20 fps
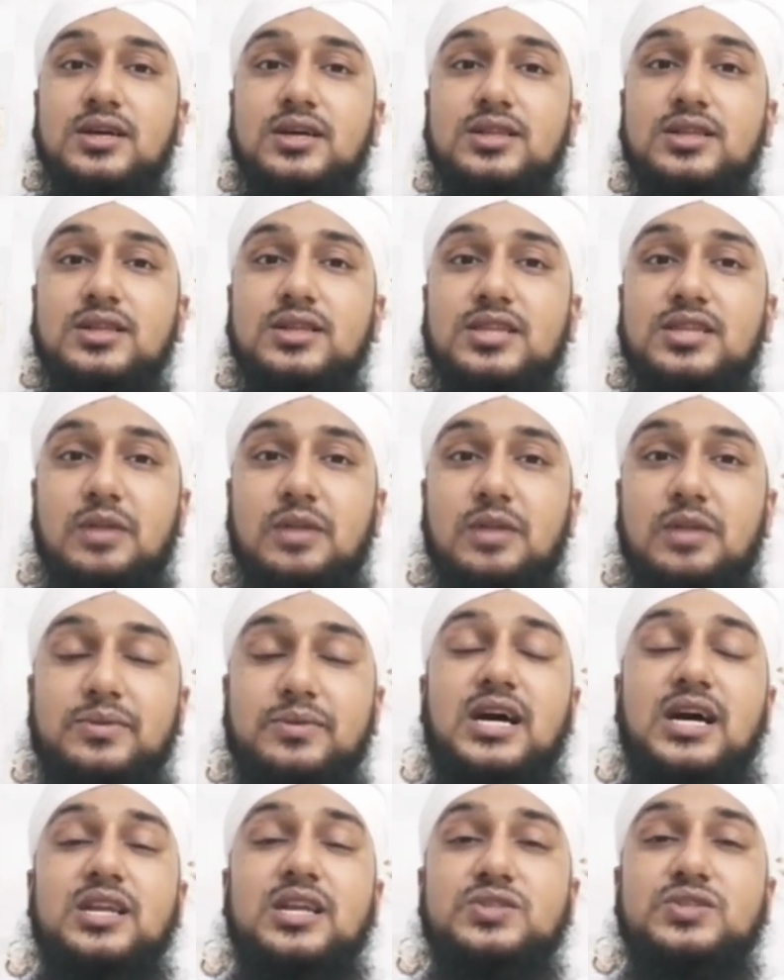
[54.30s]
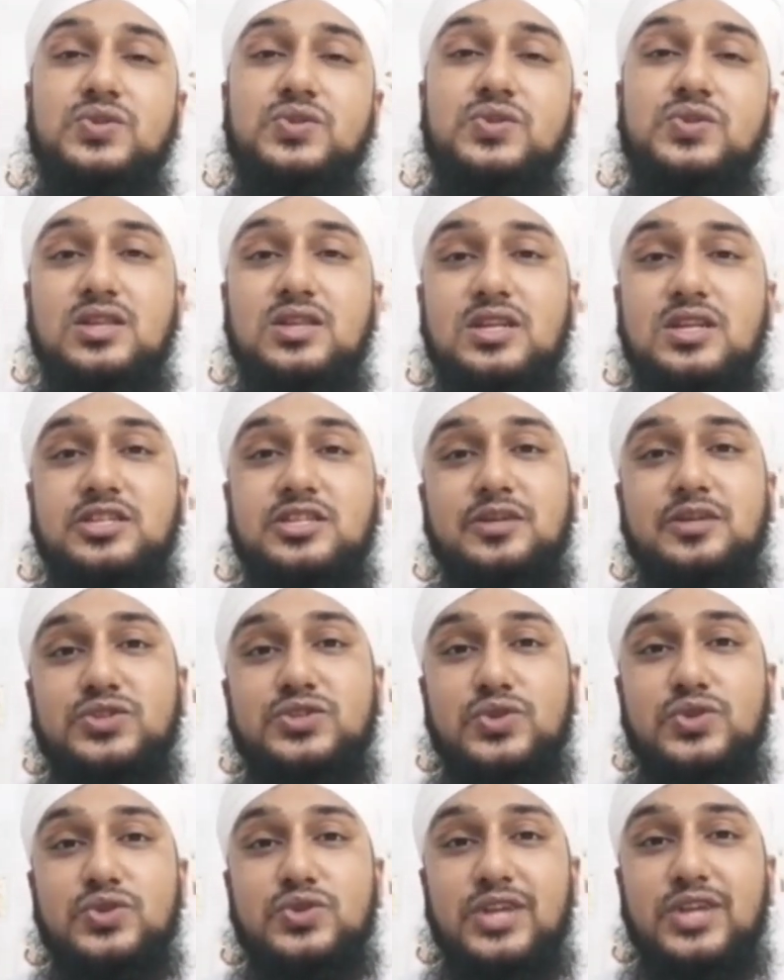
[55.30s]
তার ব্যবস্থা আহলে সুন্নাত আল জামাত
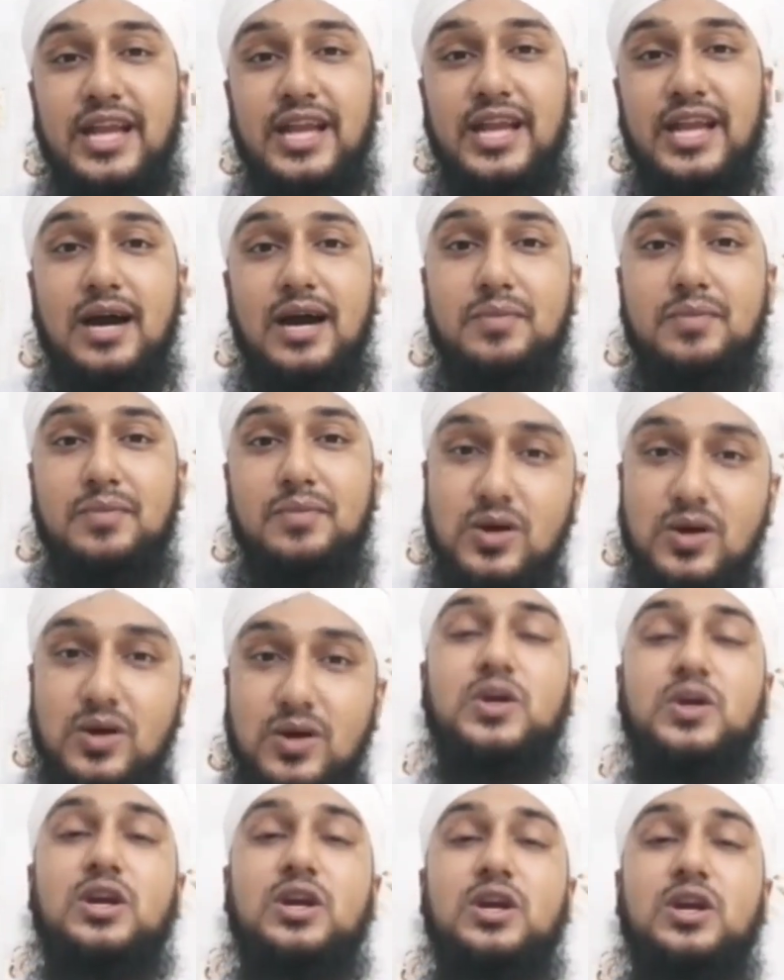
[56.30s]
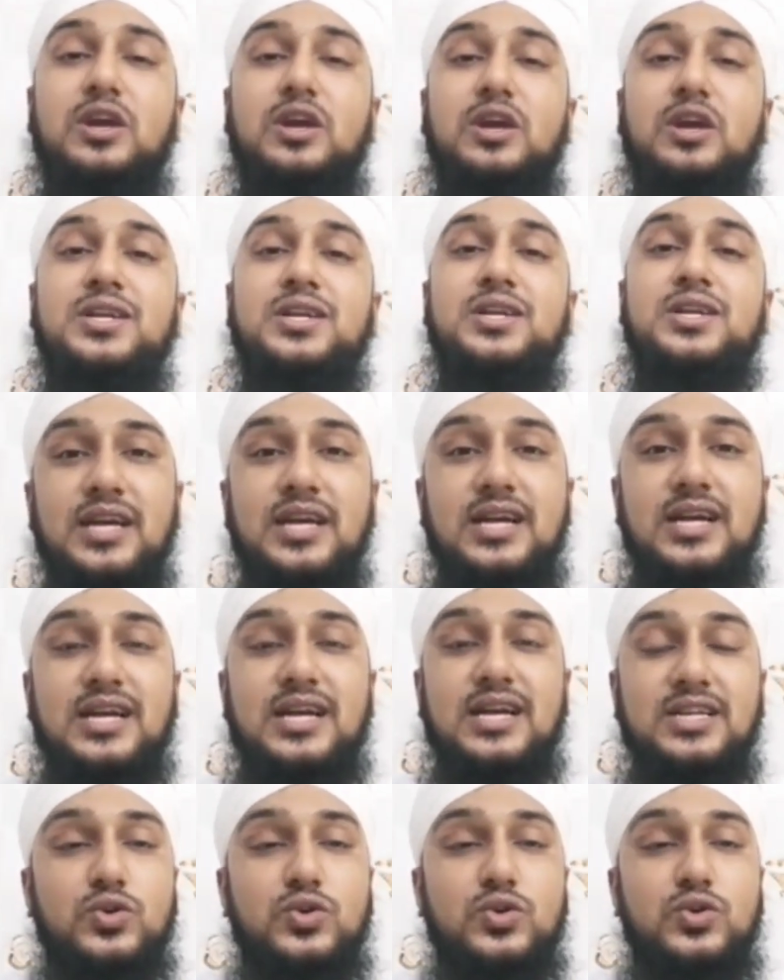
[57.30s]
যদি নেয় আমরাও তার পক্ষে মাঠে ময়দানে কাজ
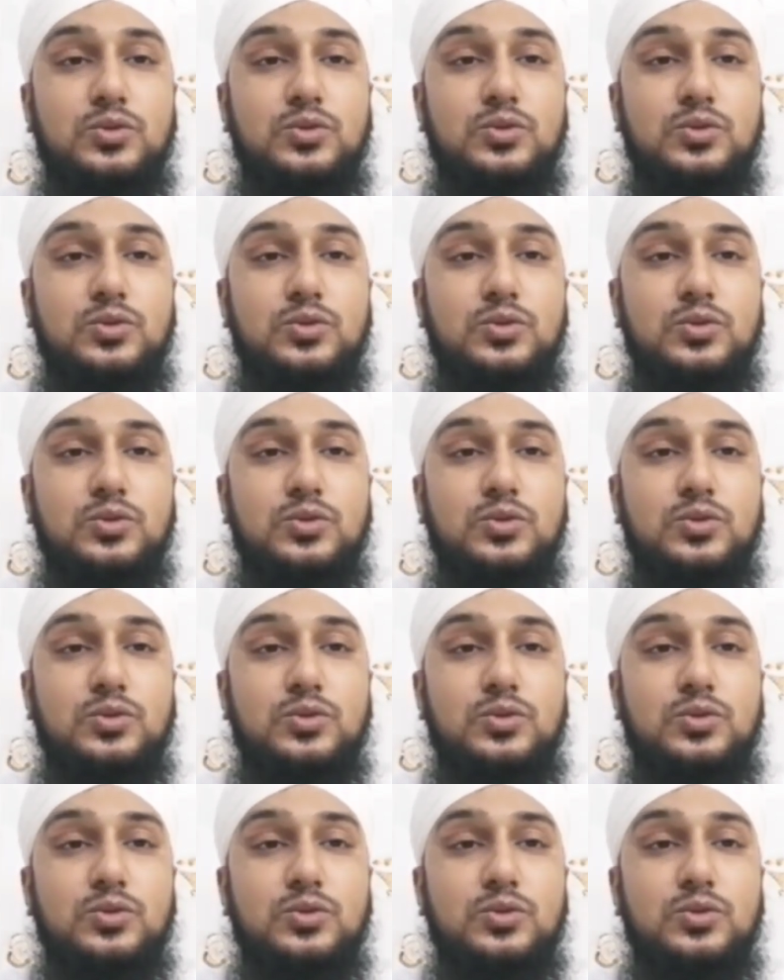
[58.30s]
করব